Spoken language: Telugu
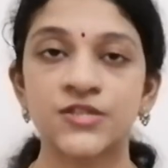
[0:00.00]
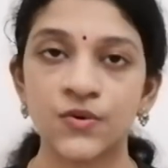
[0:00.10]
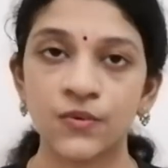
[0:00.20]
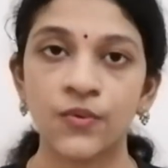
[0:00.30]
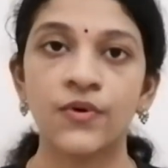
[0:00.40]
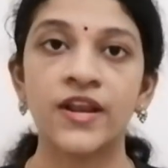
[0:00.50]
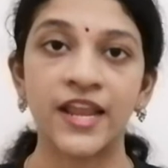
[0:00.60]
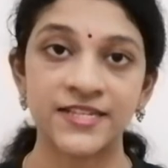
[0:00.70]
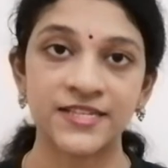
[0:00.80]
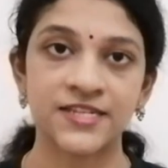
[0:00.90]
సో
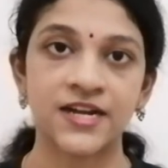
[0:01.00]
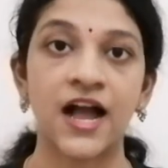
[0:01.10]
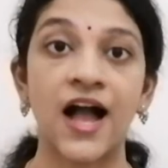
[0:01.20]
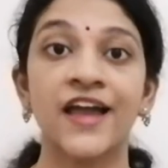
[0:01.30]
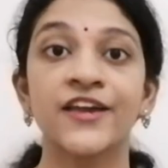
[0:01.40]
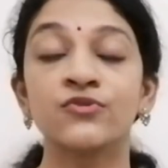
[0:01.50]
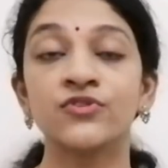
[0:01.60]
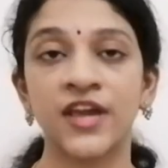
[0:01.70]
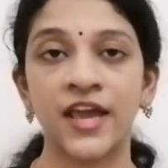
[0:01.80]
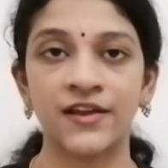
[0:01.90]
నెక్స్ట్ ఐ
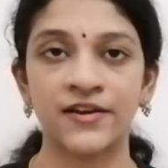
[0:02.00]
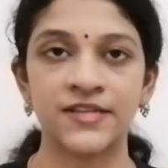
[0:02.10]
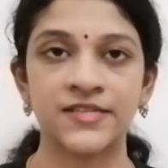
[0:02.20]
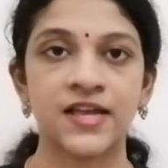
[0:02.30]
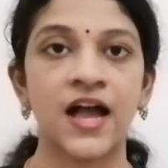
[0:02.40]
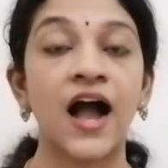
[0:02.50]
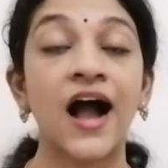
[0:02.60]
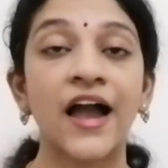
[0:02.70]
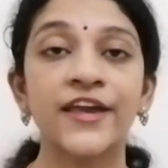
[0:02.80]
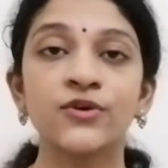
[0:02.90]
కుడ్ కేర్లెస్
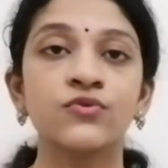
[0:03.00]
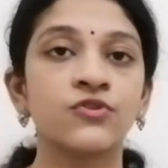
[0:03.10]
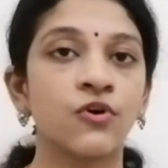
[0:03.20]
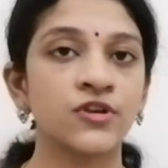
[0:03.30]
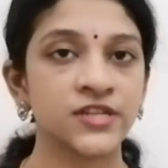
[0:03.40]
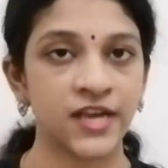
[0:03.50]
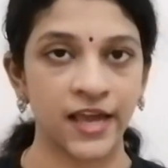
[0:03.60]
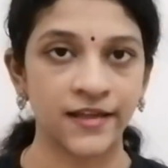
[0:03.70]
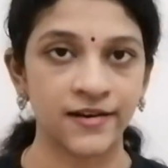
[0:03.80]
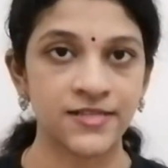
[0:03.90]
ఐ కుడ్ నాట్
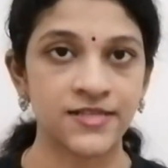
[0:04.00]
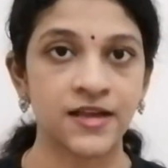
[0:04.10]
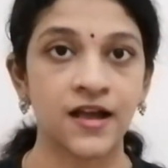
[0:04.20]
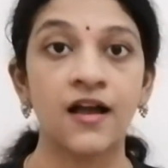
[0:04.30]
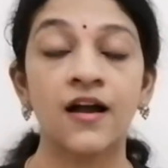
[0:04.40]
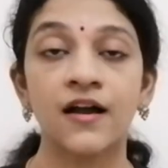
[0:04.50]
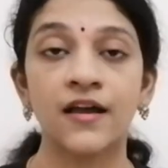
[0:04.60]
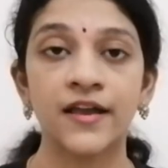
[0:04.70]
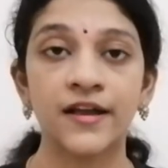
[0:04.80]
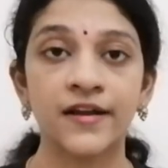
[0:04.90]
కేర్లెస్
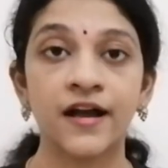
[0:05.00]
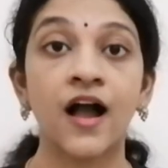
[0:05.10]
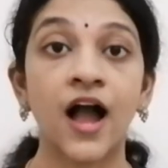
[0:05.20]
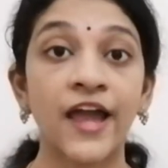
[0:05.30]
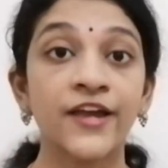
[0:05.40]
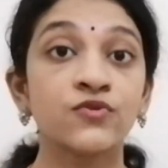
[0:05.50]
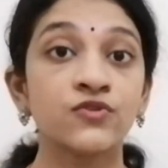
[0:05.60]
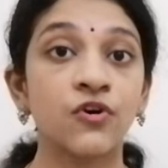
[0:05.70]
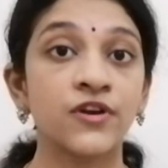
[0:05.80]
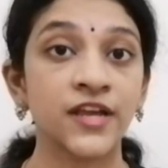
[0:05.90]
ఇక్కడ ఐ
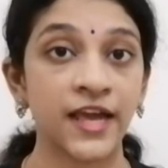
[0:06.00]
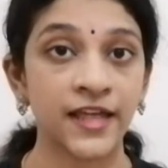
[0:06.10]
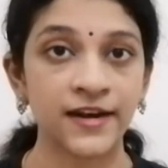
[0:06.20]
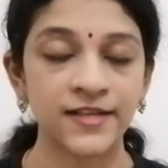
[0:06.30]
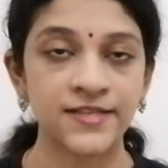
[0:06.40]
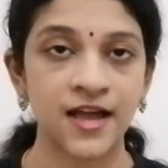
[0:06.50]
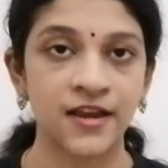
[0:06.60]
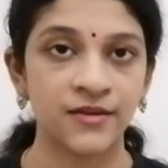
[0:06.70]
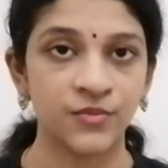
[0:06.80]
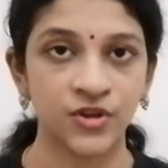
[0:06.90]
కుడ్ నాట్ కేర్లెస్
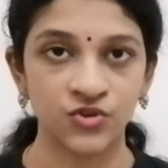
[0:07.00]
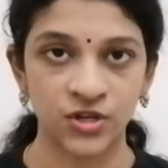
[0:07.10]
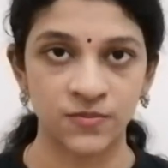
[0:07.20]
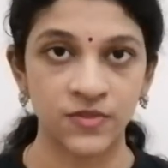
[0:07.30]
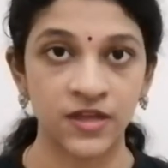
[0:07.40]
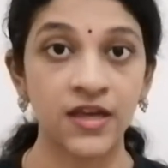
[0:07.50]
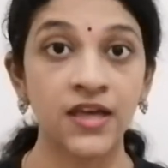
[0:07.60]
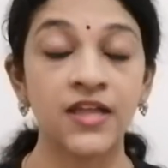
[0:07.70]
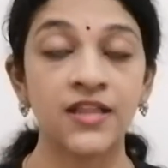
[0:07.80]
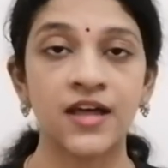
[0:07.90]
అని మీరు చెప్తే
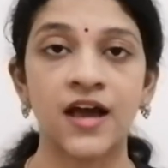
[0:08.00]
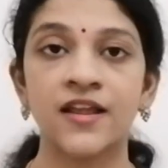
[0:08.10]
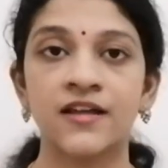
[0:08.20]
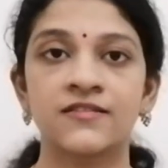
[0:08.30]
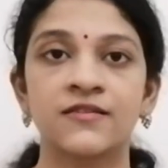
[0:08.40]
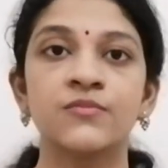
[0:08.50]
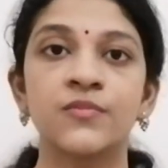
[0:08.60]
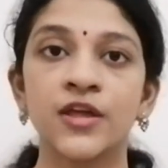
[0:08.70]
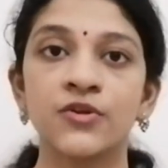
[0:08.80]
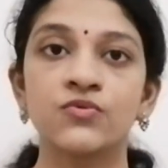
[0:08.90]
దాని అర్థం
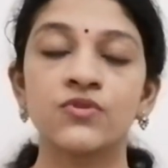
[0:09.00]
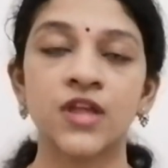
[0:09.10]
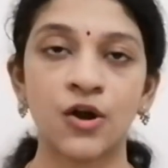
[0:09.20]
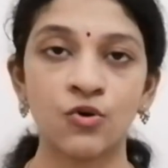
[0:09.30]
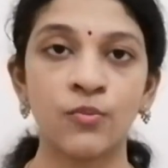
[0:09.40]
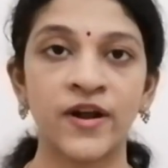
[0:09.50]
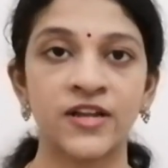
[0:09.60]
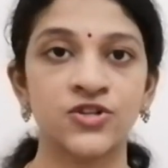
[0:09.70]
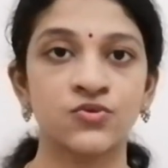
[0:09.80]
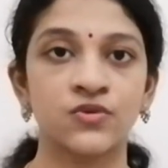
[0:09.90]
మీరు తక్కువ
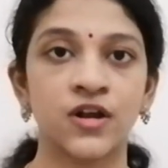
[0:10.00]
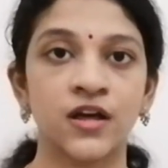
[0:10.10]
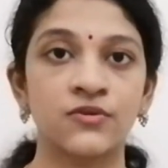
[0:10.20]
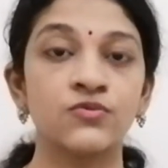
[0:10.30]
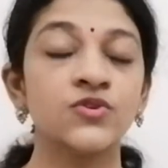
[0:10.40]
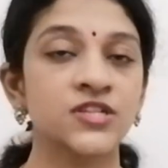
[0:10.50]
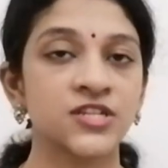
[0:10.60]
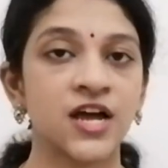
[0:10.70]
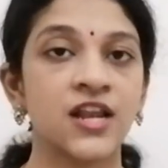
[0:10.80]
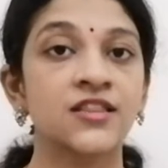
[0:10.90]
పట్టించుకుంటున్నారు
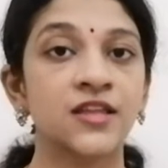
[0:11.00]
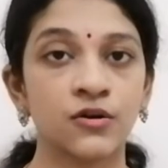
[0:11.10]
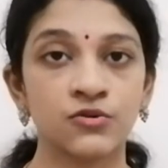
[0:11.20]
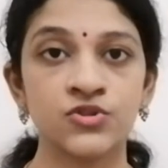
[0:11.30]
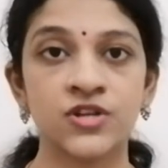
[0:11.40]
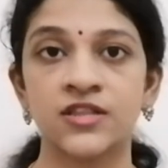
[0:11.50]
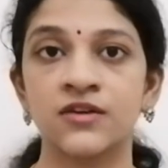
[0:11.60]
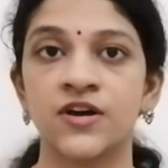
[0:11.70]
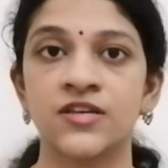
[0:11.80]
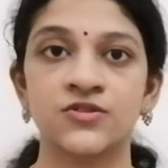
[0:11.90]
చాలా తక్కువ
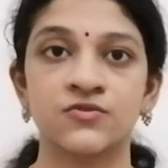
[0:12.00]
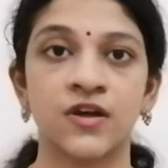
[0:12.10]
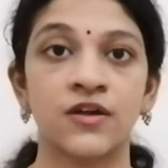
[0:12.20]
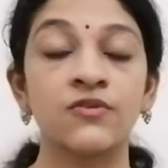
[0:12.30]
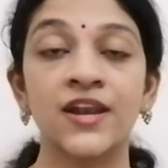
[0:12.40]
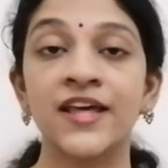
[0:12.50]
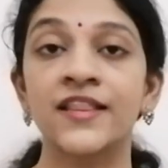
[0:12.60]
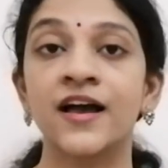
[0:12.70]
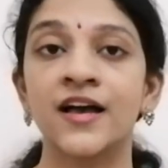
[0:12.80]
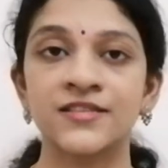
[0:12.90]
శ్రద్ధ వహిస్తున్నారు
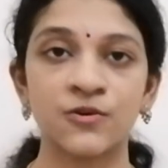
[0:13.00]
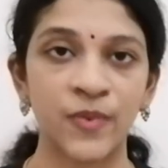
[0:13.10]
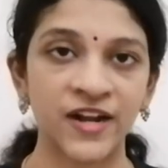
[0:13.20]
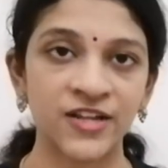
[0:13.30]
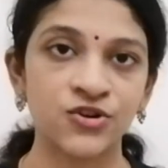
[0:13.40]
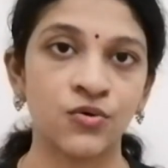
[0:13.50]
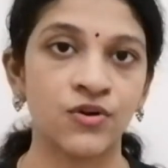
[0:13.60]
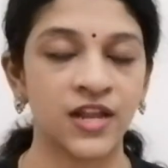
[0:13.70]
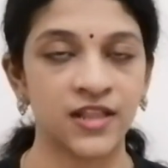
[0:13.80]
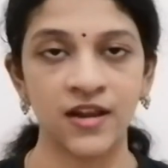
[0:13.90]
లేదా అసలు
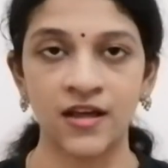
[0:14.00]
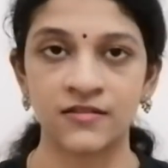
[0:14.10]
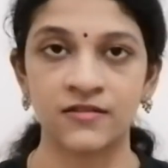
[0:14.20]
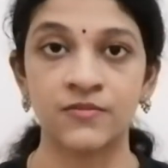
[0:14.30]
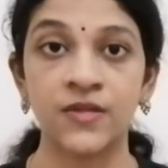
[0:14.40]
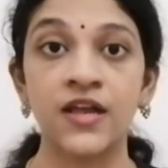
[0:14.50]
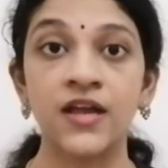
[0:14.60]
పట్టించుకోవట్లేదని అర్థం